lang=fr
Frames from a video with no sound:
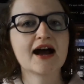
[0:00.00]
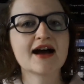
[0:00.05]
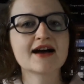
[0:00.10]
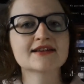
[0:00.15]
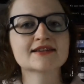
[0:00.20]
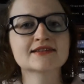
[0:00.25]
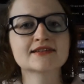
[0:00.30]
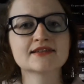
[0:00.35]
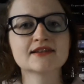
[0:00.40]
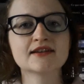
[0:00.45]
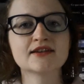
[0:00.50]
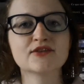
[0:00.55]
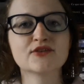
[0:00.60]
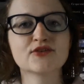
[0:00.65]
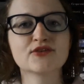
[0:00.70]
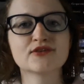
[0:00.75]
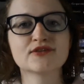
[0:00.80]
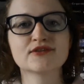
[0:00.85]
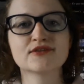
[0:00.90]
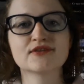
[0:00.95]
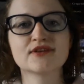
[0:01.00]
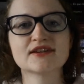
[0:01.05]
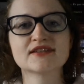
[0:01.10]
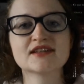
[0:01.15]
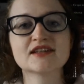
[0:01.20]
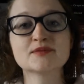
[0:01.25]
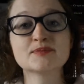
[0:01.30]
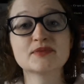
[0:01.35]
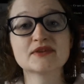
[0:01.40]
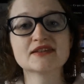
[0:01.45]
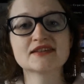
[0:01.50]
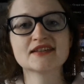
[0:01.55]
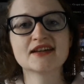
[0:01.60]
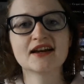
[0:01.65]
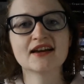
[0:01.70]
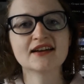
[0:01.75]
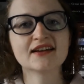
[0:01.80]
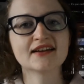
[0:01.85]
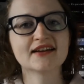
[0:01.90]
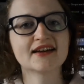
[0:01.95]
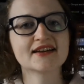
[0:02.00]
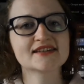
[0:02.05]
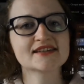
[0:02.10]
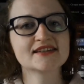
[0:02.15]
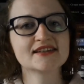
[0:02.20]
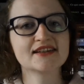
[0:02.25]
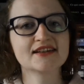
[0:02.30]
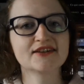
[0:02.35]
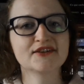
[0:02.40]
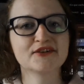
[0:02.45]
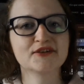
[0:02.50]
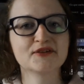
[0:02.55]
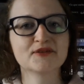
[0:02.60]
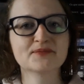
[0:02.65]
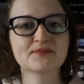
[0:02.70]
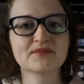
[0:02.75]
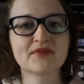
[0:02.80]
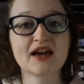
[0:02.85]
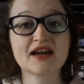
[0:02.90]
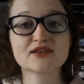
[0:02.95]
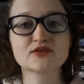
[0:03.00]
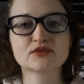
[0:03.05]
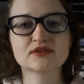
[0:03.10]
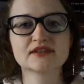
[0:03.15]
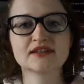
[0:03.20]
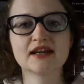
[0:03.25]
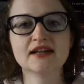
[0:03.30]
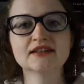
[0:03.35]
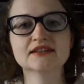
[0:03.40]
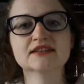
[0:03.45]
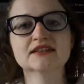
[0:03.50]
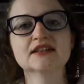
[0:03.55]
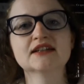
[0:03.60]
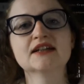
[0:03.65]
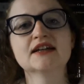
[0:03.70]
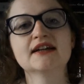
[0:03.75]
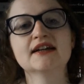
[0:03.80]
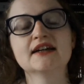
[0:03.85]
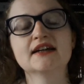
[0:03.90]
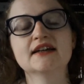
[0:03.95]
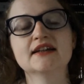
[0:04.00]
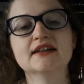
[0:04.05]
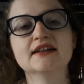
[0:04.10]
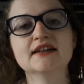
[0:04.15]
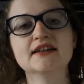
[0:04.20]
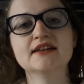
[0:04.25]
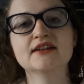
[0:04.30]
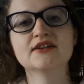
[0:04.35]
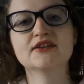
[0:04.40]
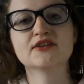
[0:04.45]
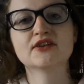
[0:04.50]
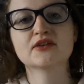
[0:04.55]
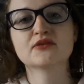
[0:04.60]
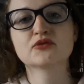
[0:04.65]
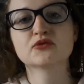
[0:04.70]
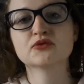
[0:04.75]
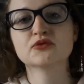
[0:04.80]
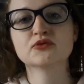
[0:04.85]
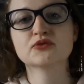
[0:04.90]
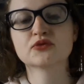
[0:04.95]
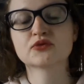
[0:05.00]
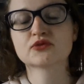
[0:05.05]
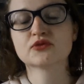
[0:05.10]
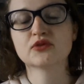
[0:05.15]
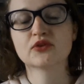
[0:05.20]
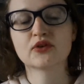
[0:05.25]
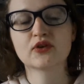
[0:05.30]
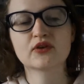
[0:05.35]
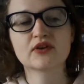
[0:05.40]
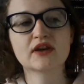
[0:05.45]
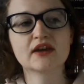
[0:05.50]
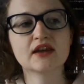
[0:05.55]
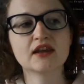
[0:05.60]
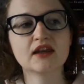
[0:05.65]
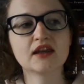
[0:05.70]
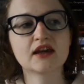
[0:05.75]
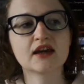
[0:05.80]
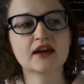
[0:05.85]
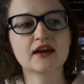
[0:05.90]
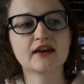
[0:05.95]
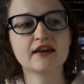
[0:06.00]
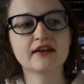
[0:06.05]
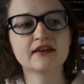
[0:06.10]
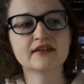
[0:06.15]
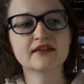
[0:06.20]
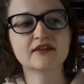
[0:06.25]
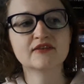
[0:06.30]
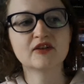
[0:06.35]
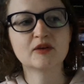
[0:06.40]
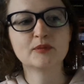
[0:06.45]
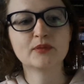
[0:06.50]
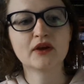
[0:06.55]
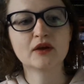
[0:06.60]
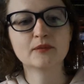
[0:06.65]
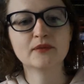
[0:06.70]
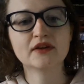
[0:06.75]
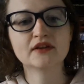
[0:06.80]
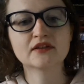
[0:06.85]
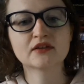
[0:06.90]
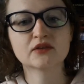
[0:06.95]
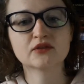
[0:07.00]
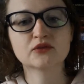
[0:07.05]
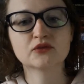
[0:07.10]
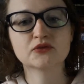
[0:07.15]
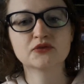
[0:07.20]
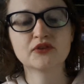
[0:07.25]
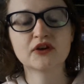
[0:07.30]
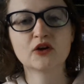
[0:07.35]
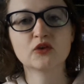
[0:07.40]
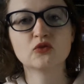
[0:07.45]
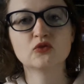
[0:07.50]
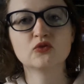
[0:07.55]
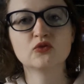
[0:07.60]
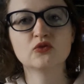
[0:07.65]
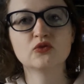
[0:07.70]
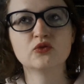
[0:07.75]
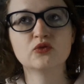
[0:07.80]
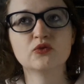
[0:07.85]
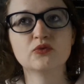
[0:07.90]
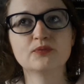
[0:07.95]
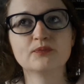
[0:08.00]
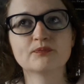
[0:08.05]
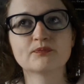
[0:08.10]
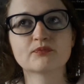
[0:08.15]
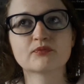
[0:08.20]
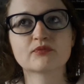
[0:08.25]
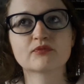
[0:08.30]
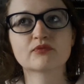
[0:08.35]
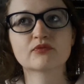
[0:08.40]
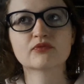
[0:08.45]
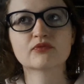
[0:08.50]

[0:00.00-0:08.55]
assez, euh, assez spécial et assez euh, asocial. Et ils vont donc le recueillir et ça va permettre de faire le,